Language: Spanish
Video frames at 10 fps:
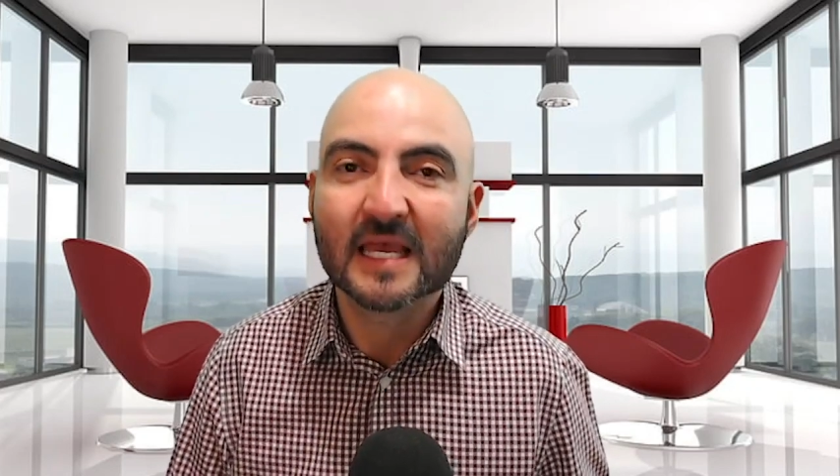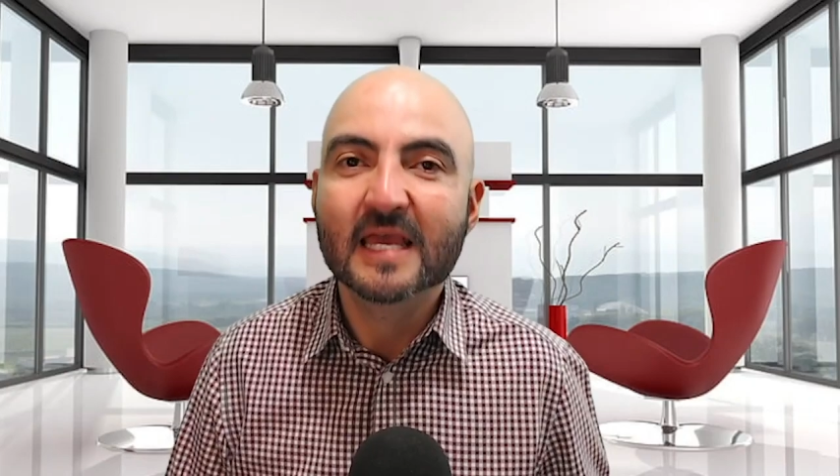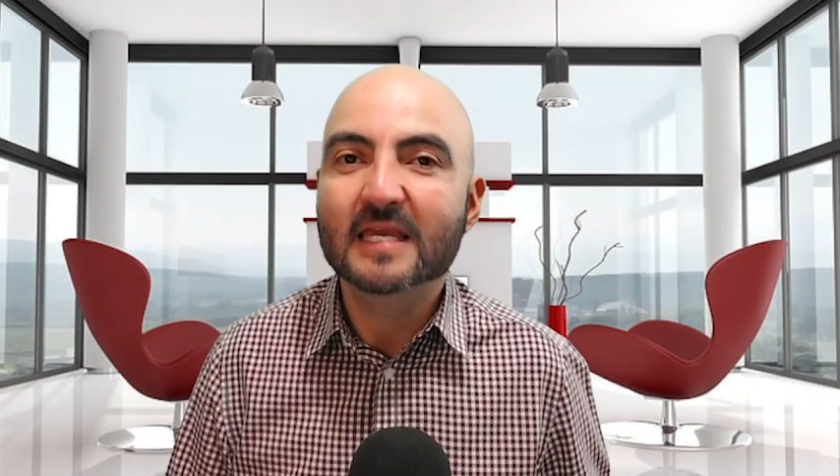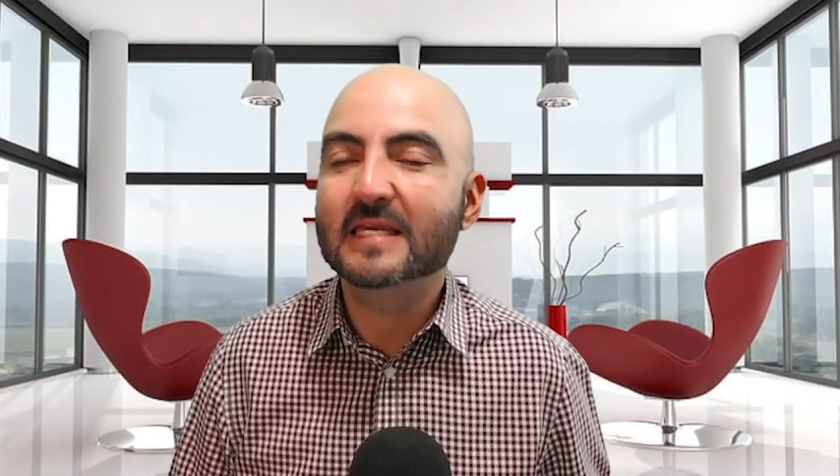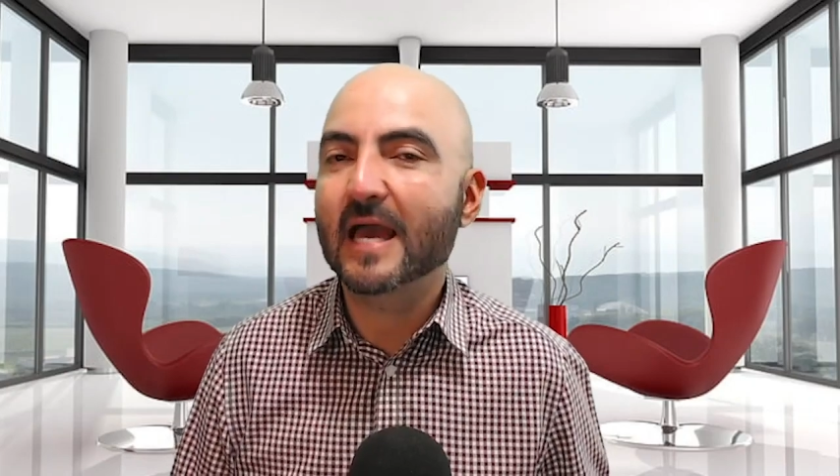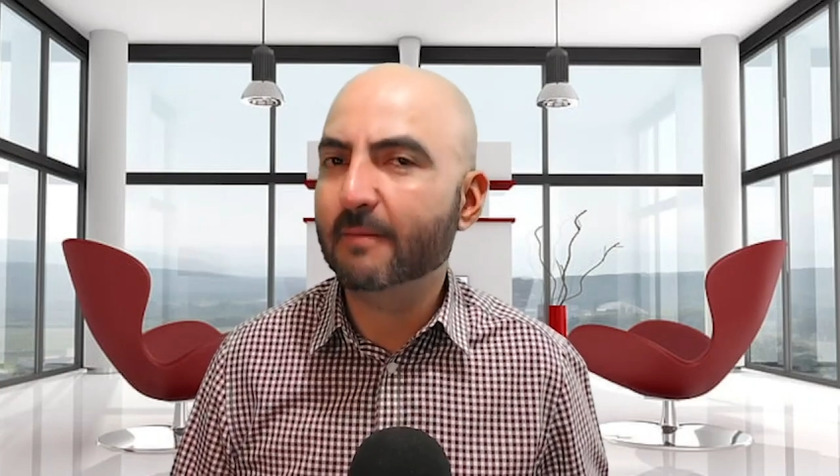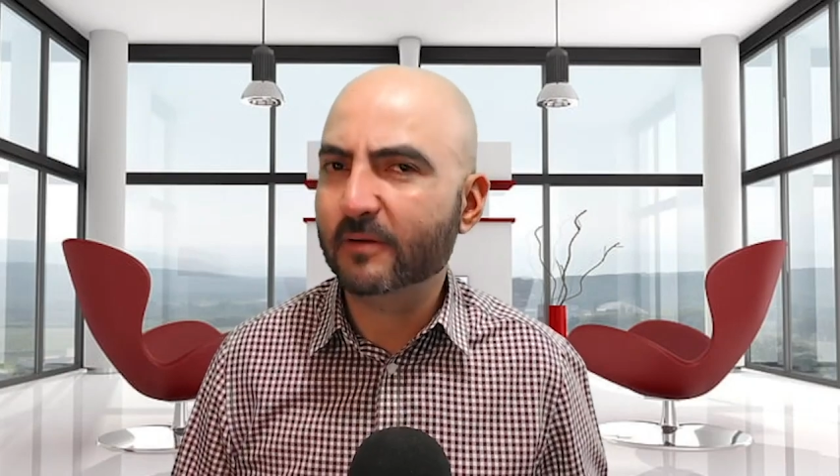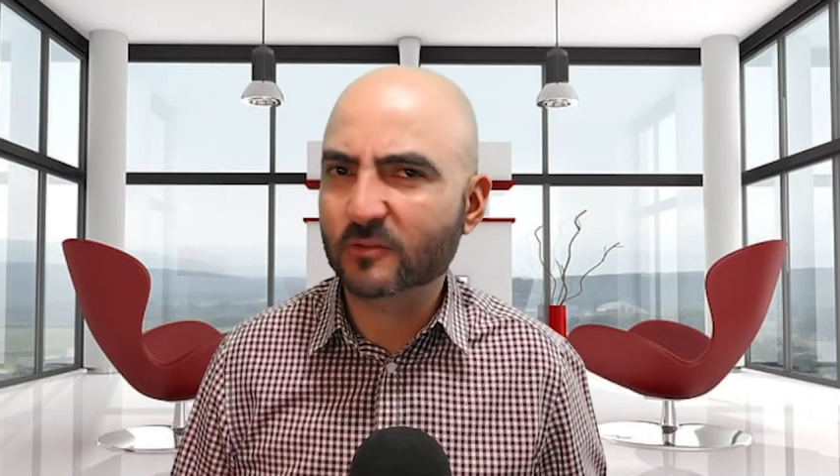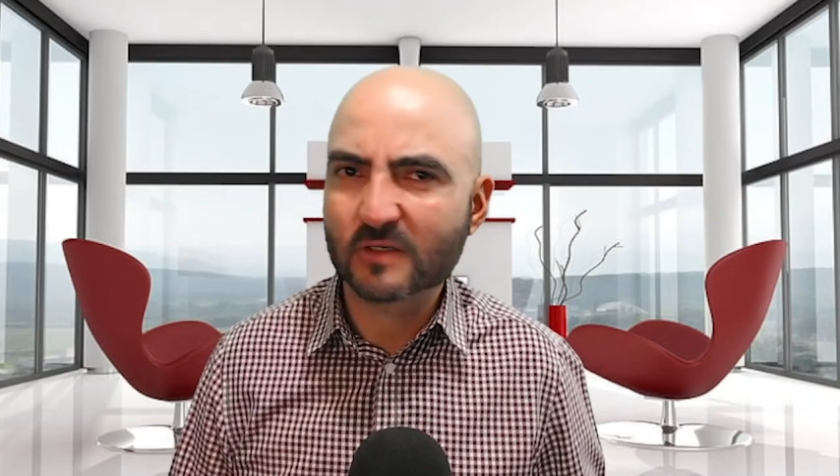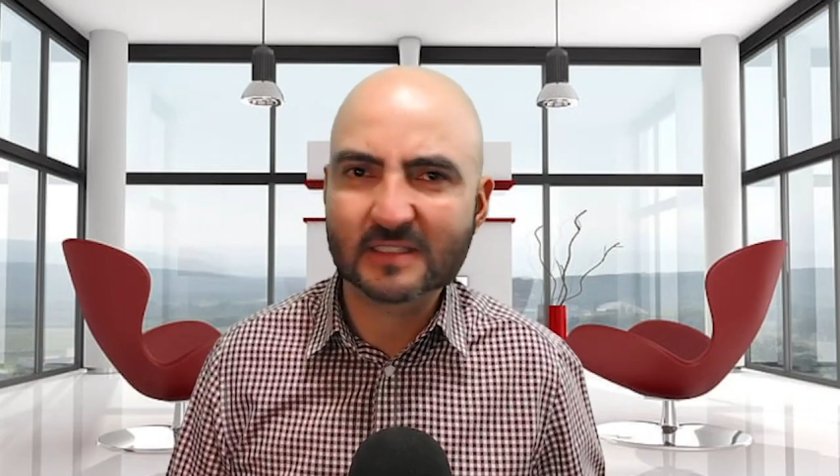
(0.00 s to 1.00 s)
y hay
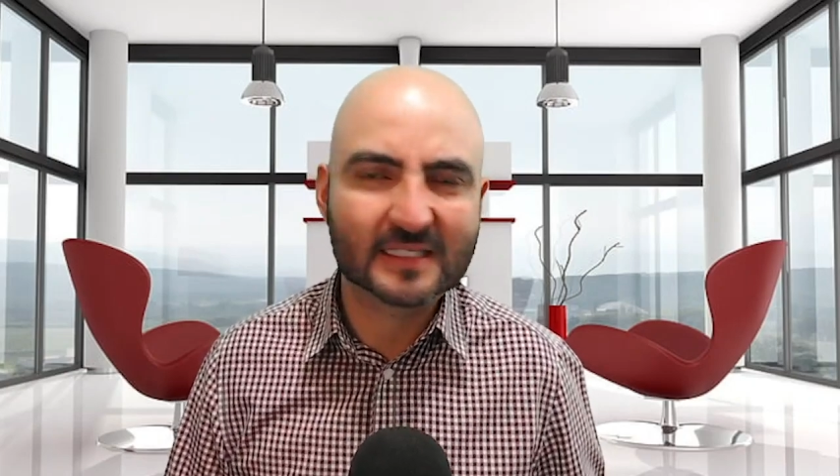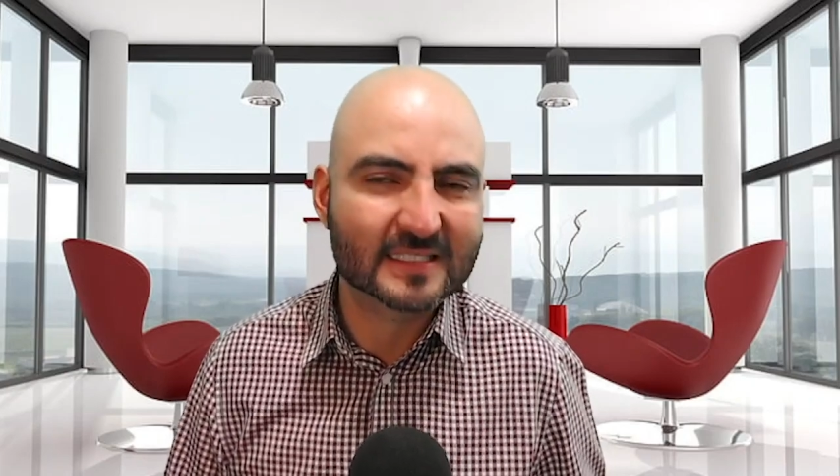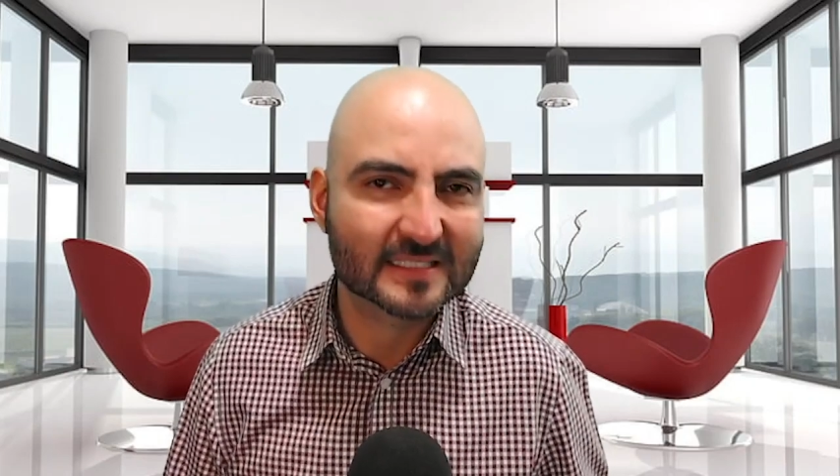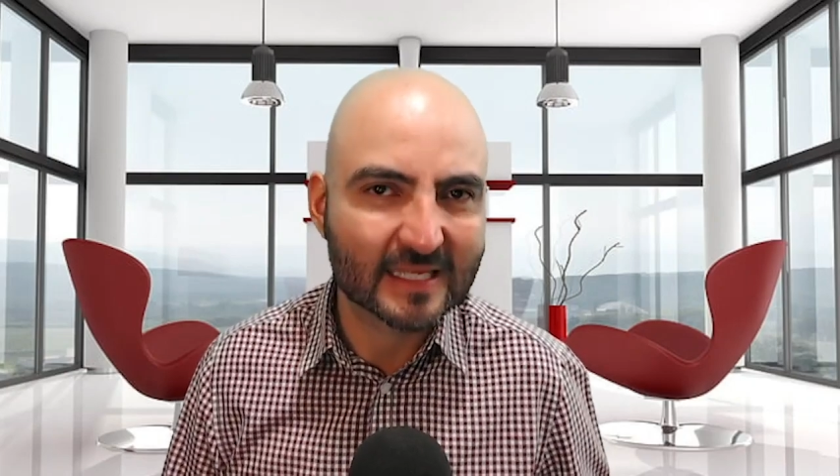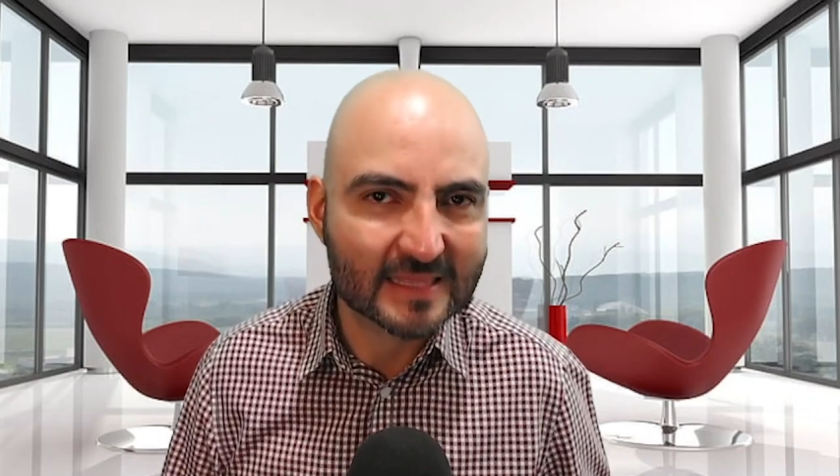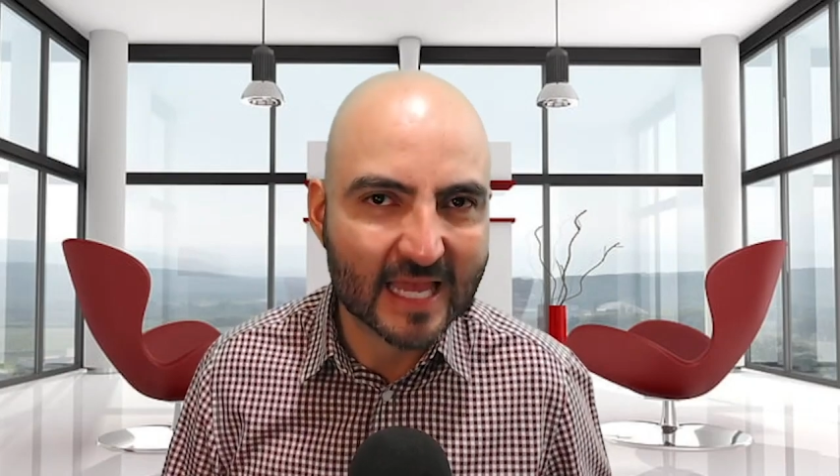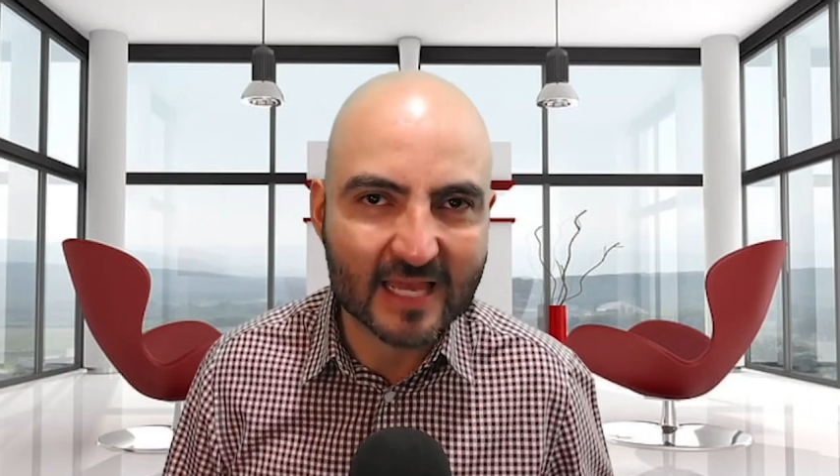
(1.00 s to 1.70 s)
personas de 60